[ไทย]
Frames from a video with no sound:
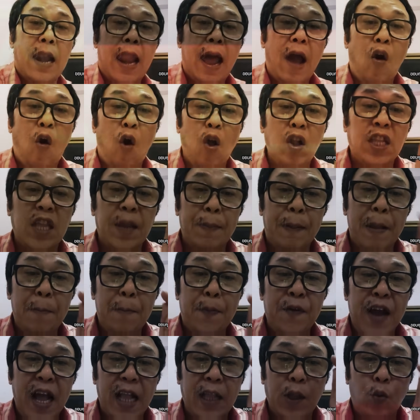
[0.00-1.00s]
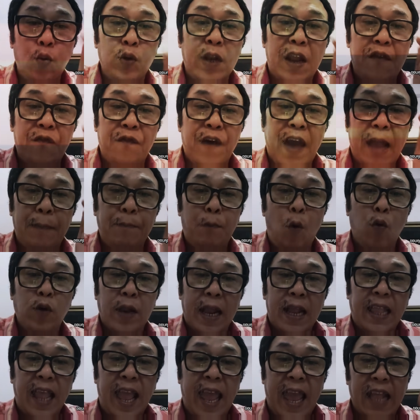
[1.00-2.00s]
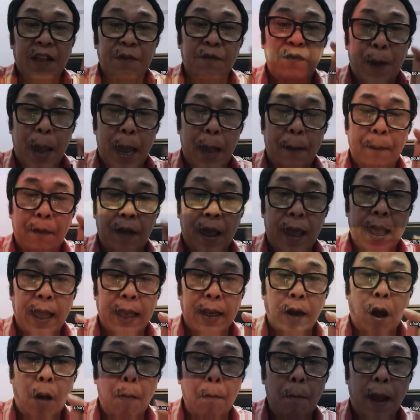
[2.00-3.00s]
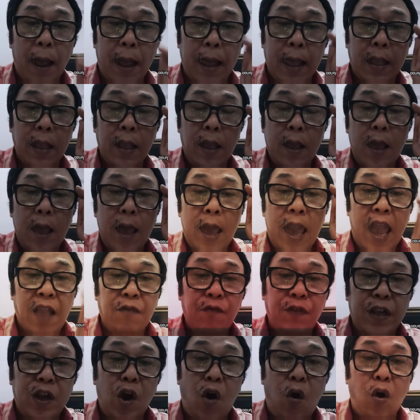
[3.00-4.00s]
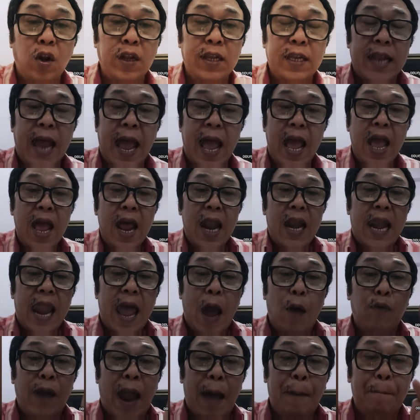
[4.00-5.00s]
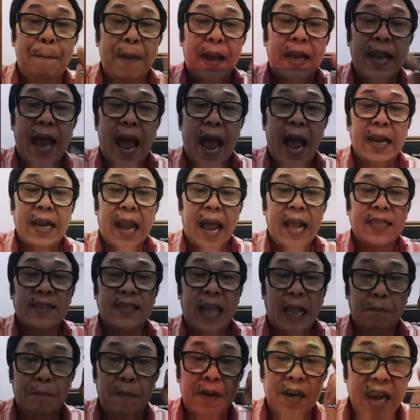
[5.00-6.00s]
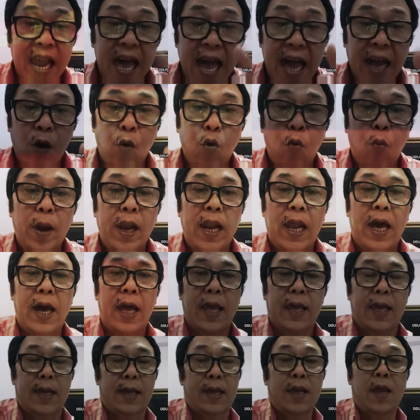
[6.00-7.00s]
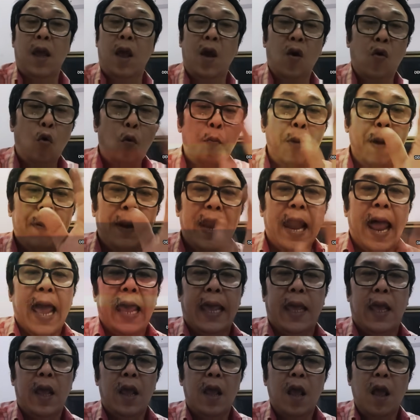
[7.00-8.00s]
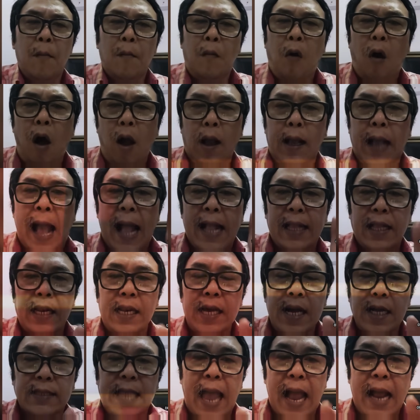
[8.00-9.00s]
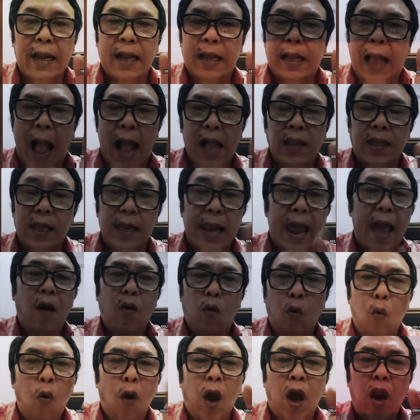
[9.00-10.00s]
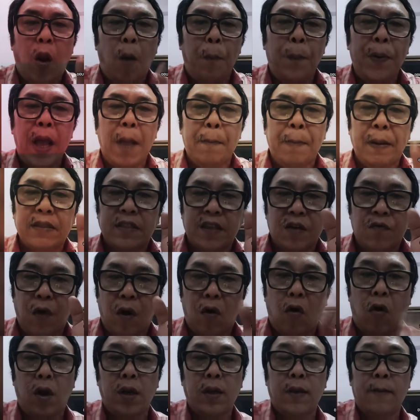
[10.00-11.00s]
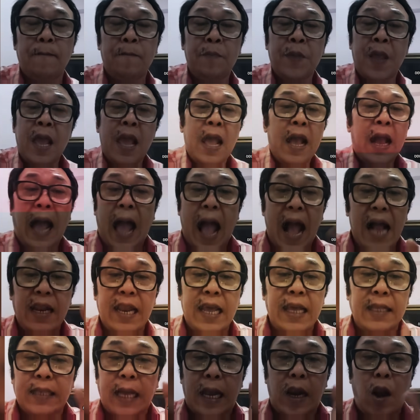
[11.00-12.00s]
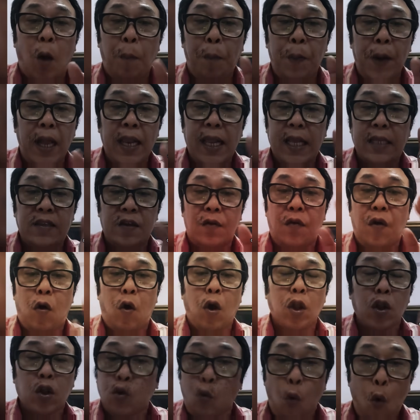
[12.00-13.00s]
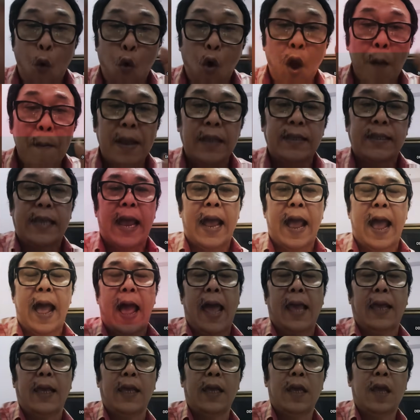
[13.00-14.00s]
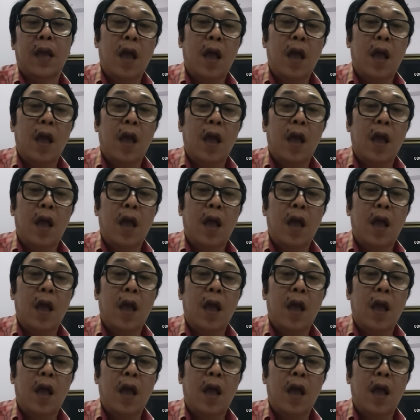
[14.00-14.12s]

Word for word: และคนที่เป็นเพื่อนในเฟซบุ๊กแล้วถ้าเห็นเฟซเห็นคอมเห็นวิดีโอนี้นะแล้วรับไม่ได้นะเลิกกูไปเลยไม่เป็นไร เพราะการเลือกตั้งครั้งที่แล้ว ก็ลบเพื่อนไปสิบกว่าคนครั้งนี้จะลบเพื่อนอีกสิบกว่าคนก็ไม่เสียหาย